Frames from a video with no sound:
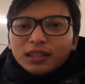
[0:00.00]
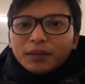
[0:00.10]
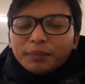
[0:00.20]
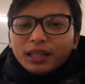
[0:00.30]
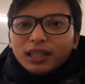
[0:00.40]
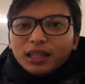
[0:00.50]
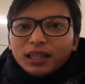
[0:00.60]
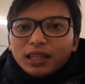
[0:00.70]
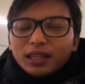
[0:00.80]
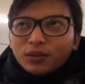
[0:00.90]
tapi
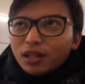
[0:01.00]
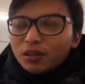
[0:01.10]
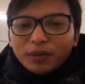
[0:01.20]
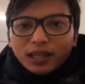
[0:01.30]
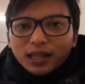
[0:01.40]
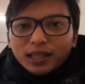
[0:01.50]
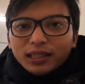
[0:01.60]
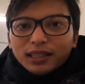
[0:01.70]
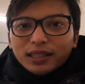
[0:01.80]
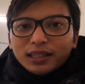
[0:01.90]
ya udah lumayan
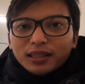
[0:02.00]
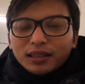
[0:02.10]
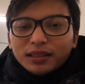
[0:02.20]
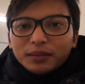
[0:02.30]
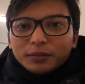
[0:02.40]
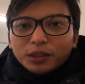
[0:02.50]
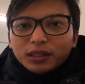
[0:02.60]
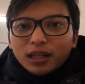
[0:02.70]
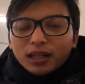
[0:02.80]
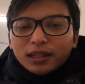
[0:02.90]
uh, buat
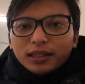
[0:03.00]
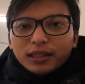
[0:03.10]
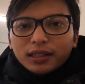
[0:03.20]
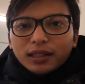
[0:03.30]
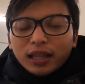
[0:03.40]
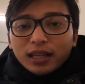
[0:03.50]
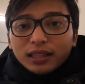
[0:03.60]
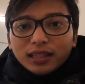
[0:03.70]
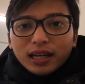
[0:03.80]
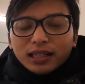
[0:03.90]
kan uh, eh, ngilangin
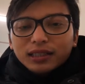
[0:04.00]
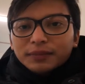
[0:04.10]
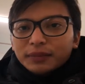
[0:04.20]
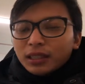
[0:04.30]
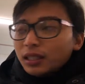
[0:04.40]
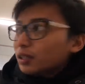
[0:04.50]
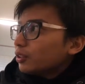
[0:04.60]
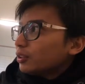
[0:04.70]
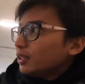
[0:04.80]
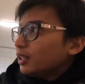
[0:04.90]
rasa kangen
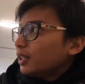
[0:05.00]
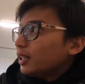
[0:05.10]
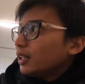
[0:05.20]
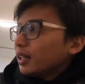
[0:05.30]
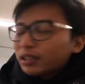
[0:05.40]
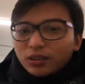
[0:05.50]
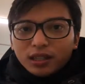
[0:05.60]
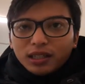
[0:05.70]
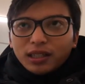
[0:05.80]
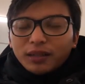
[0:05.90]
terus di
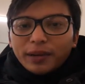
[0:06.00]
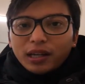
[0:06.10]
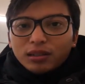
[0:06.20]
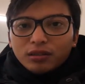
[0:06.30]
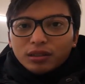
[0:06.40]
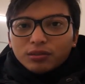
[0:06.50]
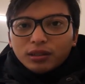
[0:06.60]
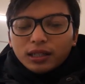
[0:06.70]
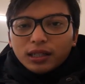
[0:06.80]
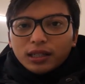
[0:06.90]
restoran ini mereka juga
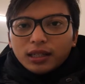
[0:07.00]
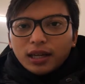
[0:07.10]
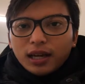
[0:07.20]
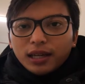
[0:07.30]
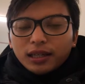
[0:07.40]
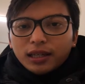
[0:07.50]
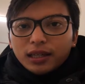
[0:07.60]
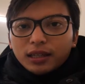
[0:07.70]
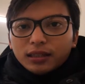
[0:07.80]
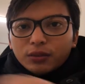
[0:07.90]
jual
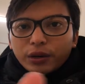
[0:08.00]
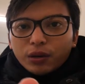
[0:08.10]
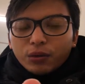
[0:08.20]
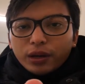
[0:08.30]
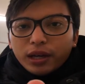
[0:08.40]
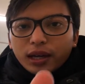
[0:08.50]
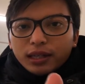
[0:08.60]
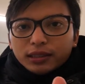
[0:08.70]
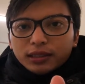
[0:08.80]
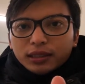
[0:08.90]
kayak kue-kue
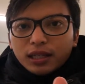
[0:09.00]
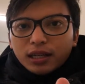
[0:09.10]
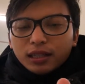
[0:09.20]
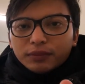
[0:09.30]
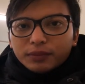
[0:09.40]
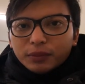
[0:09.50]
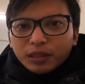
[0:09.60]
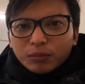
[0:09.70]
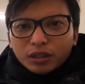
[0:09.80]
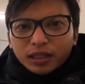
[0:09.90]
khas dari
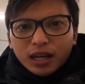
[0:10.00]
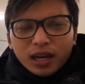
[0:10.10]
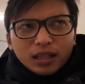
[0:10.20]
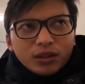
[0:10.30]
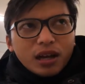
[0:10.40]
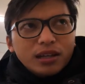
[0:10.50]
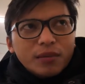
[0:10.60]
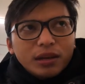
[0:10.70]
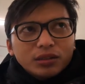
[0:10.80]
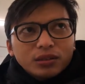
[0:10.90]
Timur Tengah atau
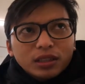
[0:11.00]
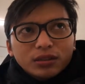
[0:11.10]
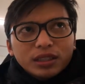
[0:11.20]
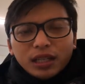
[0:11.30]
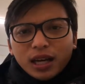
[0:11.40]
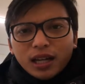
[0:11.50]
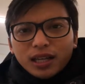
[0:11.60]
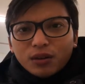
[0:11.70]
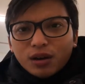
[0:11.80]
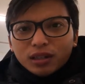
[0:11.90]
Damaskus atau Syria
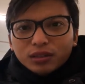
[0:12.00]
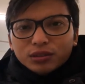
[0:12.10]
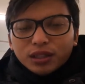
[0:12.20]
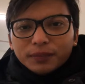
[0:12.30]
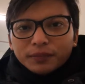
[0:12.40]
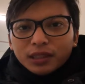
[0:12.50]
kali ya gue nggak tahu juga